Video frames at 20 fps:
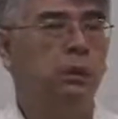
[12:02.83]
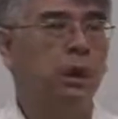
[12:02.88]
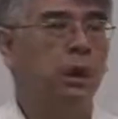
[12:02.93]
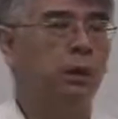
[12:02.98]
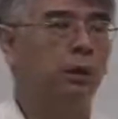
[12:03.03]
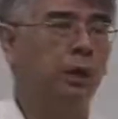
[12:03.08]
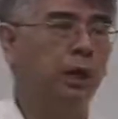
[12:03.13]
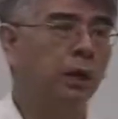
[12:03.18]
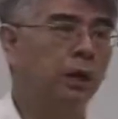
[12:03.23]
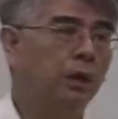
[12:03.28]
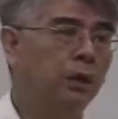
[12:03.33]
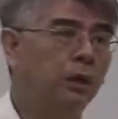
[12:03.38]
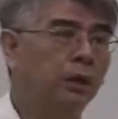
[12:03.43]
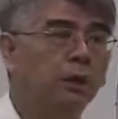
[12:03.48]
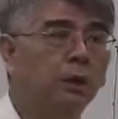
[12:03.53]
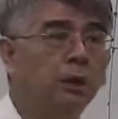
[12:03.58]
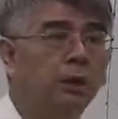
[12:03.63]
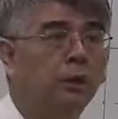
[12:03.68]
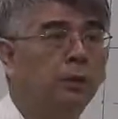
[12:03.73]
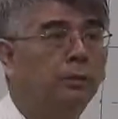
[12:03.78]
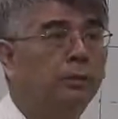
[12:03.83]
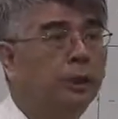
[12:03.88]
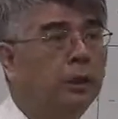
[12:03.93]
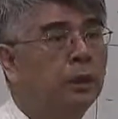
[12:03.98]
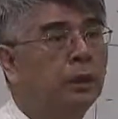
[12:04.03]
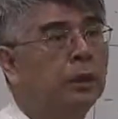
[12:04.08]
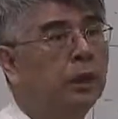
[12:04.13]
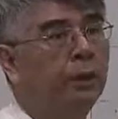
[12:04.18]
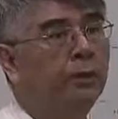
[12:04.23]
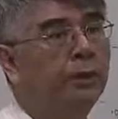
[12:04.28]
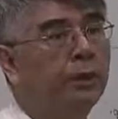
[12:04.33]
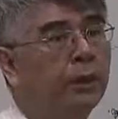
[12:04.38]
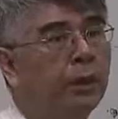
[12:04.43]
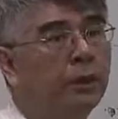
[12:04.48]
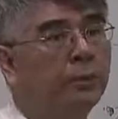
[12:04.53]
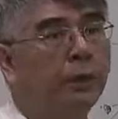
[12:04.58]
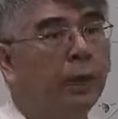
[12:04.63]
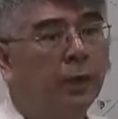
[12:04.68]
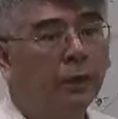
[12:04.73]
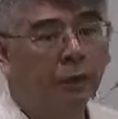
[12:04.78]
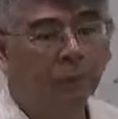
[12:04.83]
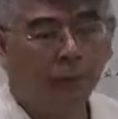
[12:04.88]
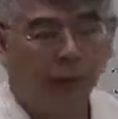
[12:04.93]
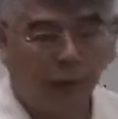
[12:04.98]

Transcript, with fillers: 奥莱尔 Minitab 也可以帮你